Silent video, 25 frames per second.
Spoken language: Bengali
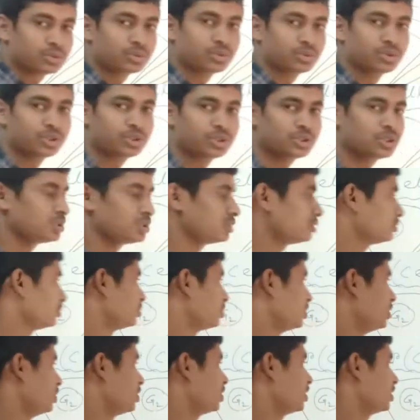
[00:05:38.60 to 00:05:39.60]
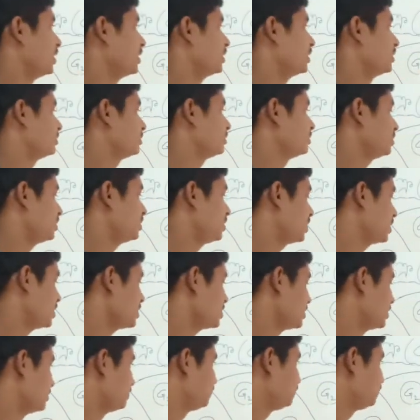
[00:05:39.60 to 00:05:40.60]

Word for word: কোষ তৈরি হয় ঠিক আছে